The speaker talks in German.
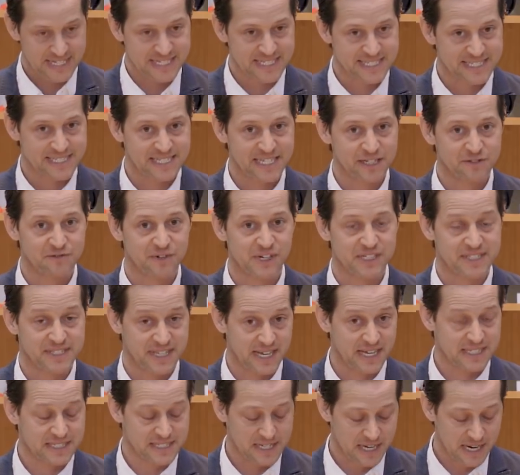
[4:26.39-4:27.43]
ist jedenfalls
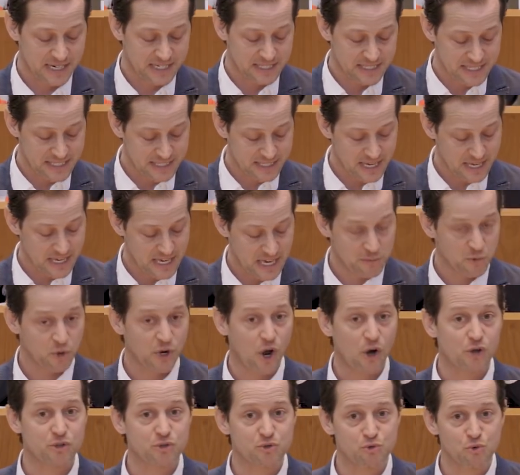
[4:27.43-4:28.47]
derzeit nicht gegeben
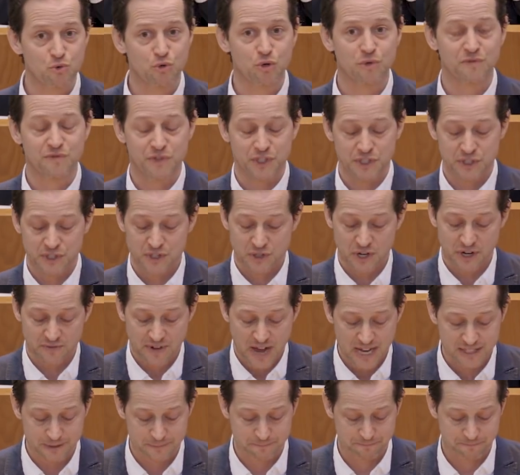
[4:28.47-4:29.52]
und auch zukünftig nicht zu
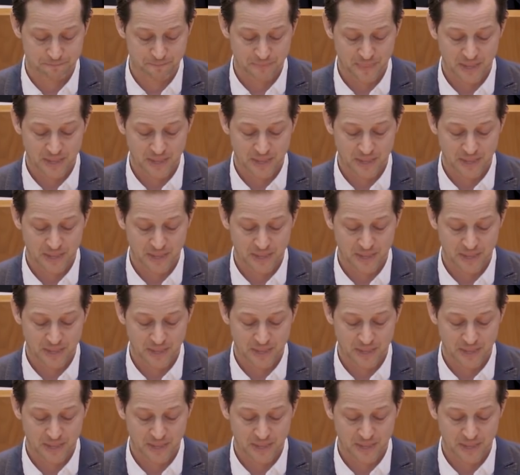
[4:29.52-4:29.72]
erwarten.